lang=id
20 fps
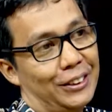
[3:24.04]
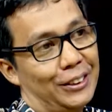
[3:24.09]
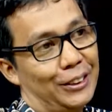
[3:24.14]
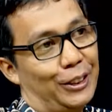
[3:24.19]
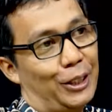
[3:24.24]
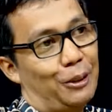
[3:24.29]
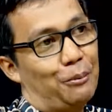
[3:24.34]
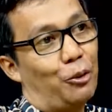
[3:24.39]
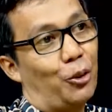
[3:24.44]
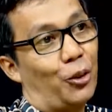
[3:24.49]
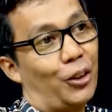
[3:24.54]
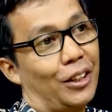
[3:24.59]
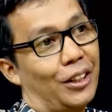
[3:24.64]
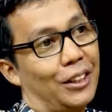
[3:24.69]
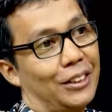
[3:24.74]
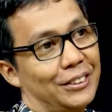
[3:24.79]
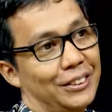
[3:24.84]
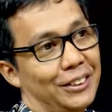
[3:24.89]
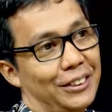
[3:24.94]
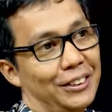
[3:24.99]

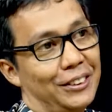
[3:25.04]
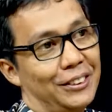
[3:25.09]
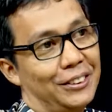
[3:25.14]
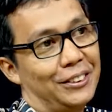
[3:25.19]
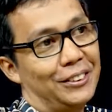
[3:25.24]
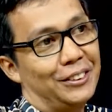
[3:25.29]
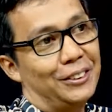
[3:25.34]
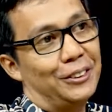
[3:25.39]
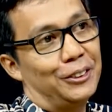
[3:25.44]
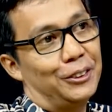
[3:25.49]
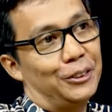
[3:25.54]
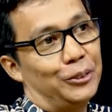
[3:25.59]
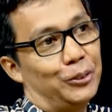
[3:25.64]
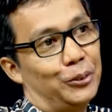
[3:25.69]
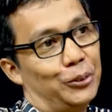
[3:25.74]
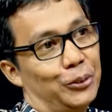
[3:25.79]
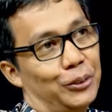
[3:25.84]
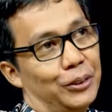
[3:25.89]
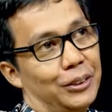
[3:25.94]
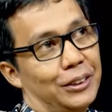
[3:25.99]
demokrasi
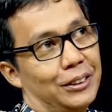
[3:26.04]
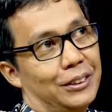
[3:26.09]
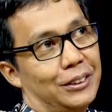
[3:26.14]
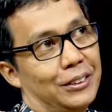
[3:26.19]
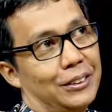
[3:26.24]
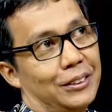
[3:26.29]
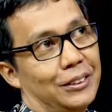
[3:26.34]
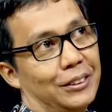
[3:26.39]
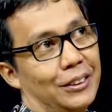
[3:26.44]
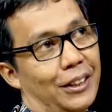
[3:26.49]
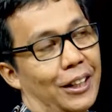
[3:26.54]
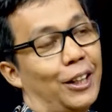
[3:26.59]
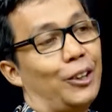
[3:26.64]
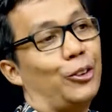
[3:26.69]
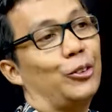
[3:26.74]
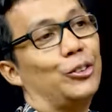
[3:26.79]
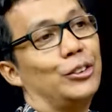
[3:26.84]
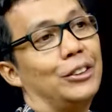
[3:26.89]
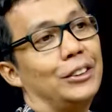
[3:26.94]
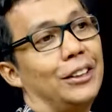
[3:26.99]
eh,
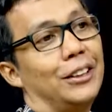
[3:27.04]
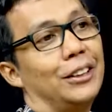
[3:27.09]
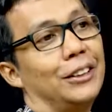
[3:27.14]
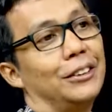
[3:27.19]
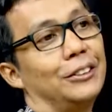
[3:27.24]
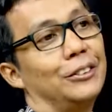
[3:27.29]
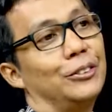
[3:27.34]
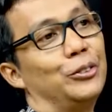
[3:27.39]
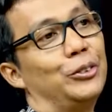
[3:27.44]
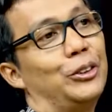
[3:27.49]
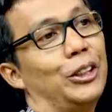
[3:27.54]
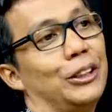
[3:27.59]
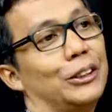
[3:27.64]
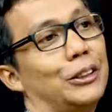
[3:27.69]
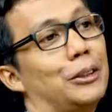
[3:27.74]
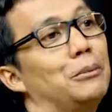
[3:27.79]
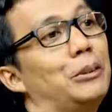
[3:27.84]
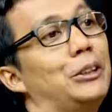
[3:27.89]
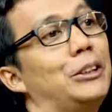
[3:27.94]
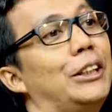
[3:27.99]
harusnya ujian
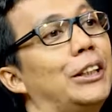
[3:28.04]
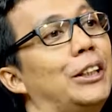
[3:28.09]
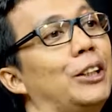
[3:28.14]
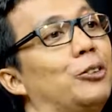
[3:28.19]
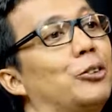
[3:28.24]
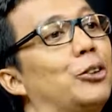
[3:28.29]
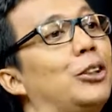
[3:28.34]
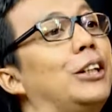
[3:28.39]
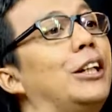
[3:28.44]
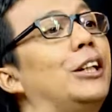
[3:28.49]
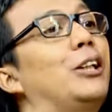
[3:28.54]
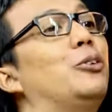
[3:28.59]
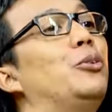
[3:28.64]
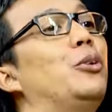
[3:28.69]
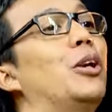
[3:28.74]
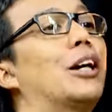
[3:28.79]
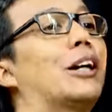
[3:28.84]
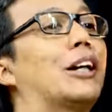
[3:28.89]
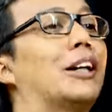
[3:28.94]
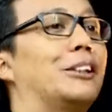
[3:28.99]
kebencian itu tidak
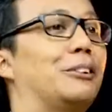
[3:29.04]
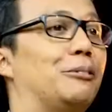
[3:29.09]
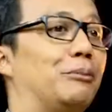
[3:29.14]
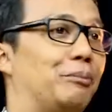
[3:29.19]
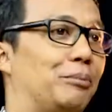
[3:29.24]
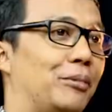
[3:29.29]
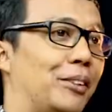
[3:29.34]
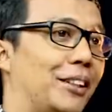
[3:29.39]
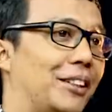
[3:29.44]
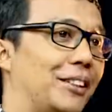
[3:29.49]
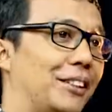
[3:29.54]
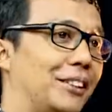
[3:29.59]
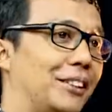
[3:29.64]
digunakan. Ya. Hmm. Ya.